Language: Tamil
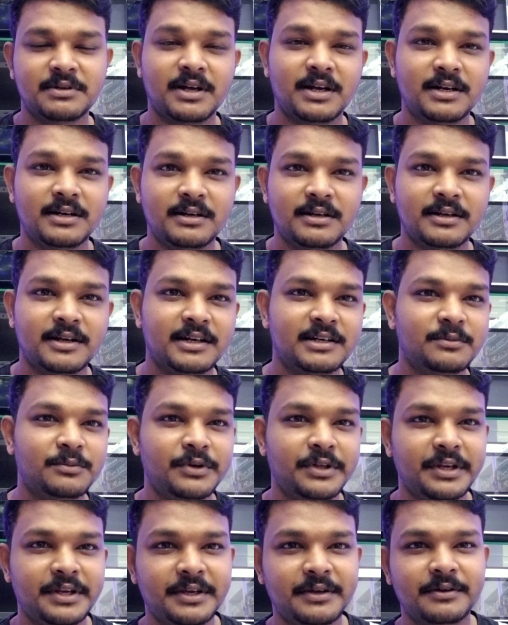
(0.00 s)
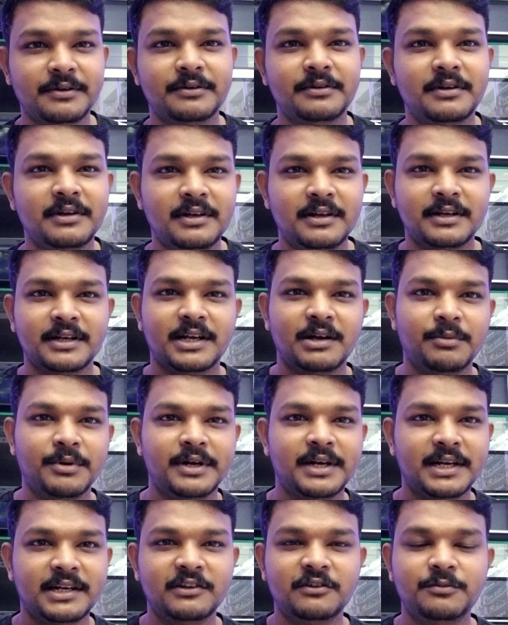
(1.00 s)
கண்டு கண்டுபிடிக்கிறீங்களோ
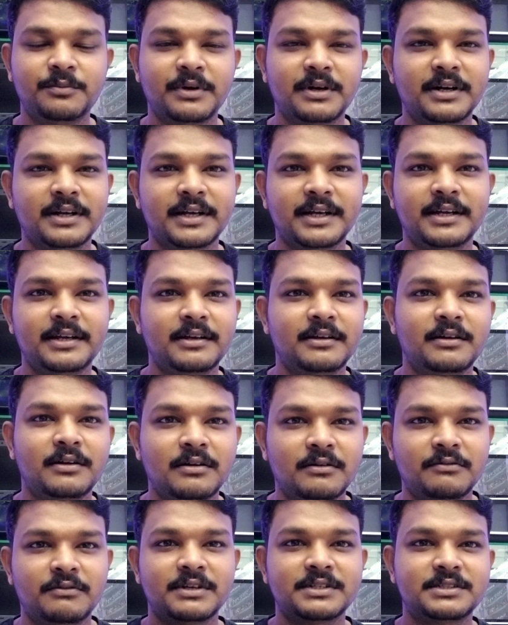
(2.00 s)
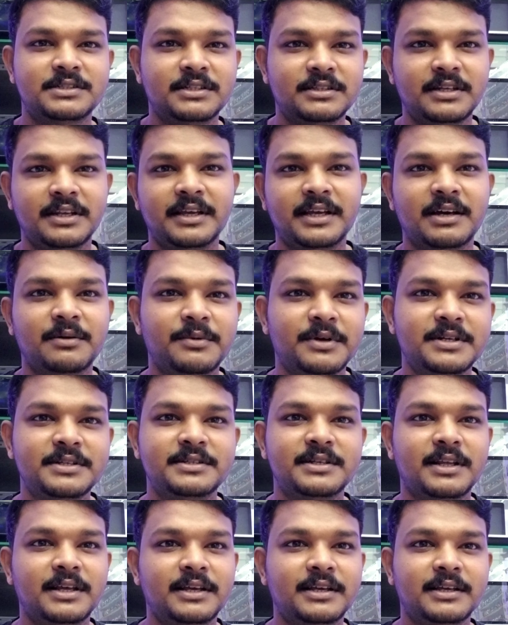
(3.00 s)
கமெண்டில் லீவ் பண்ணுங்கள் ஃபஸ்ட்டு த்ரீ
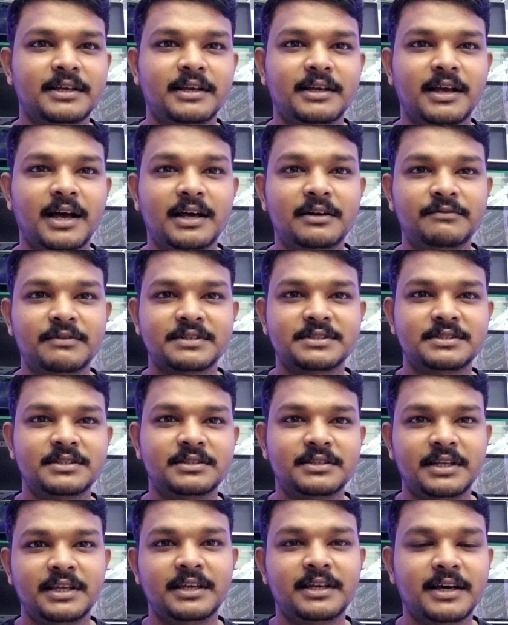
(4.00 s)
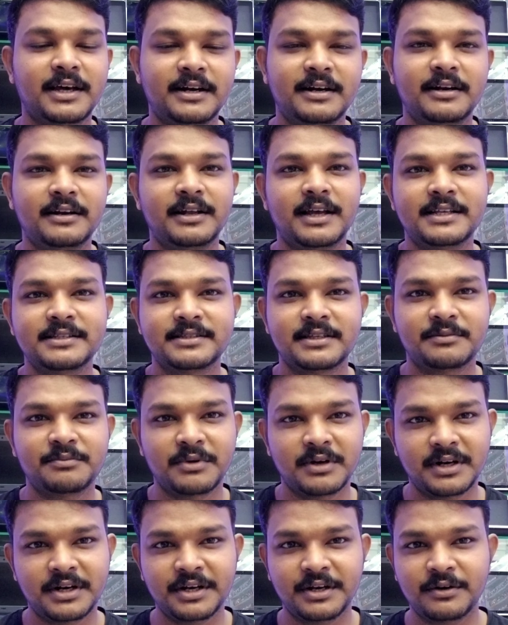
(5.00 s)
கமெண்ட்ஸில் யார் ஃபஸ்ட்டு த்ரீ கரெக்டான ஆன்சர்
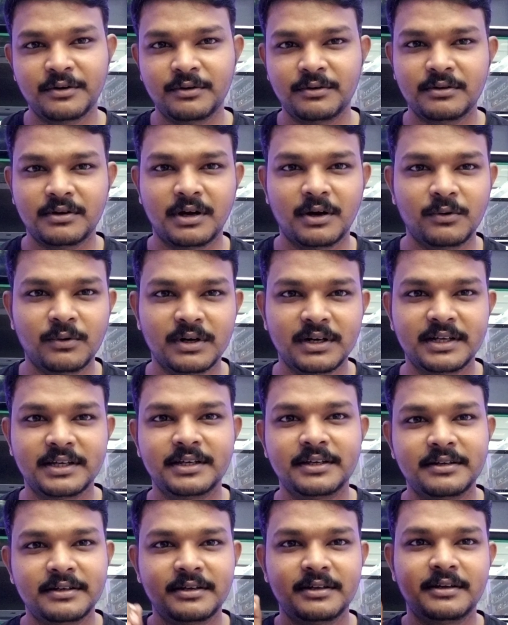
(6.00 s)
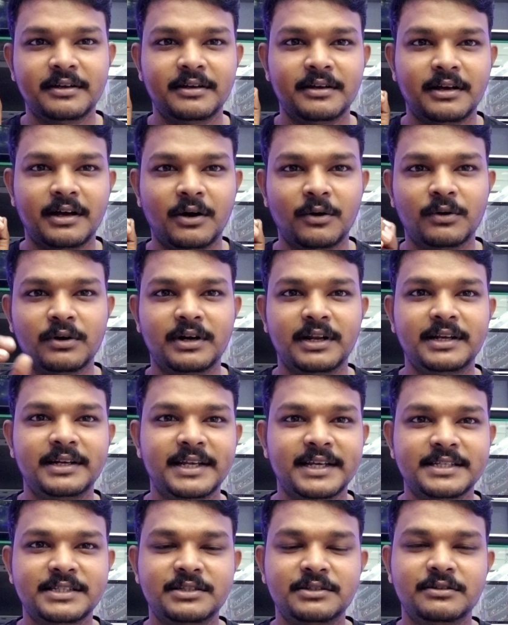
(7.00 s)
பண்ணுறீங்களோ அவங்களுக்கு அவங்களோட
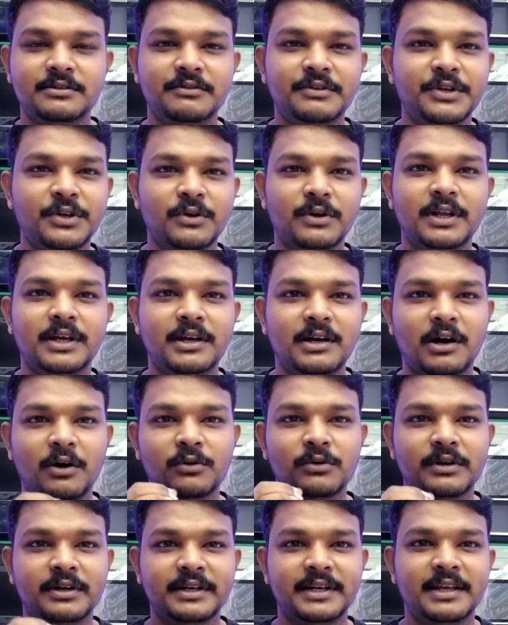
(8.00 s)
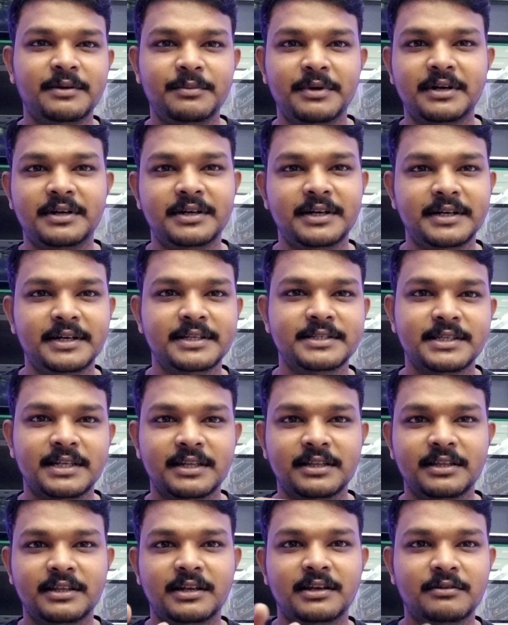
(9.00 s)
நெக்ஸ்ட் வீடியோவில் அவங்களோட நேம் அண்ட் டீட்டெயில்ஸ்
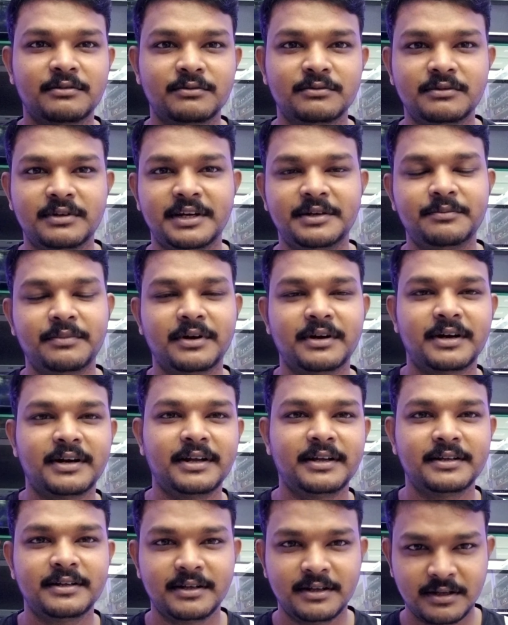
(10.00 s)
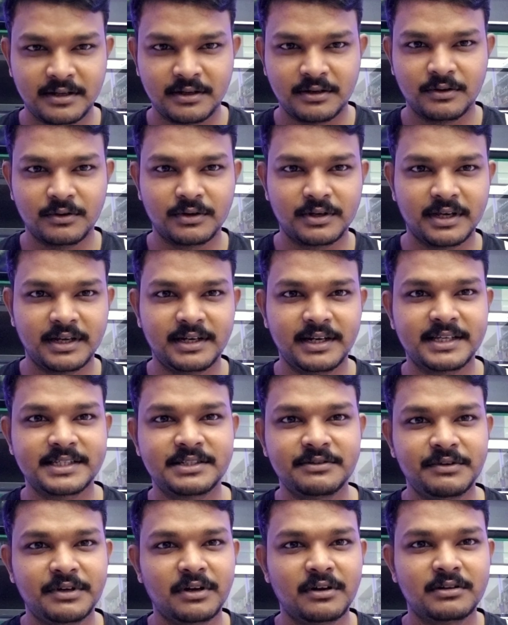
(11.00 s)
எல்லாத்தையும் நான் ரீட் பண்ணுறேன் ஓகே
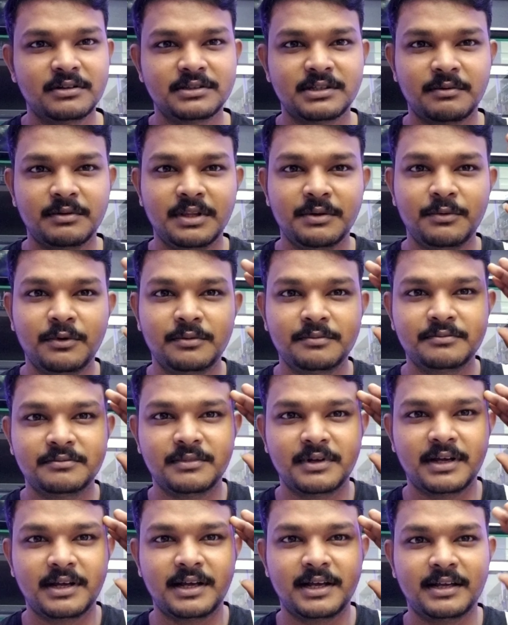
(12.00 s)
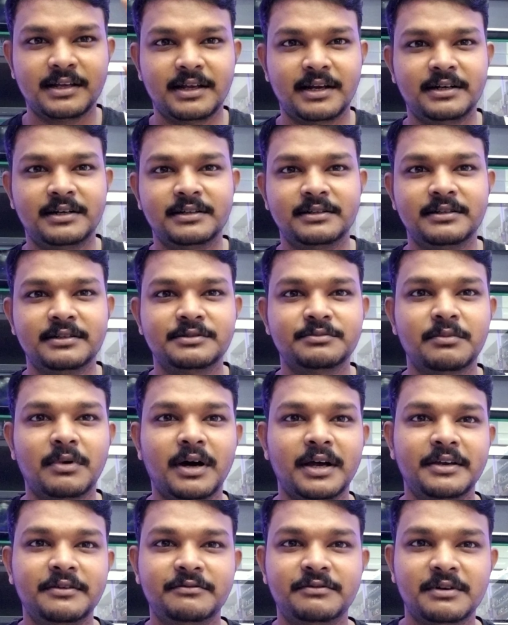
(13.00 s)
நெக்ஸ்ட் வீடியோவில் வந்து சந்திப்போம் அண்டில் திஸ்
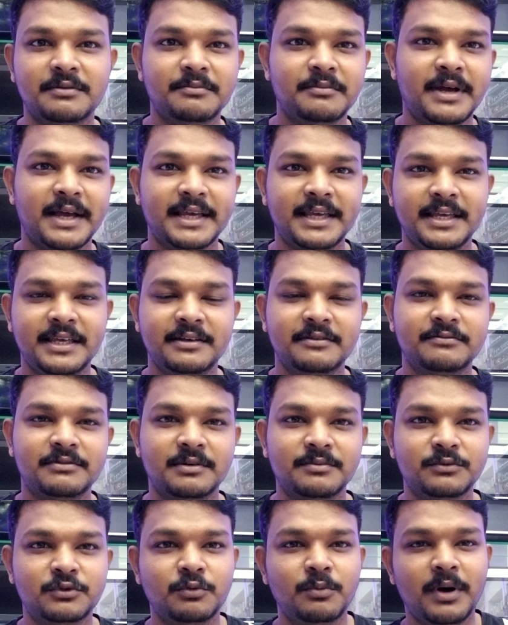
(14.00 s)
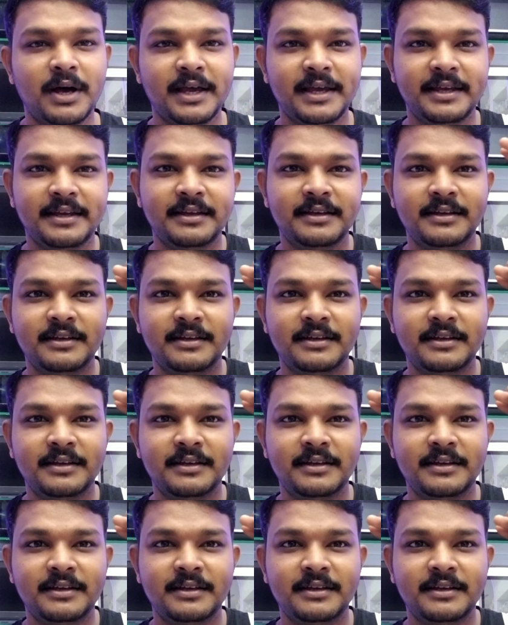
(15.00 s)
பாய் ஃப்ரம் மேகி ஃப்ரம் துபாய்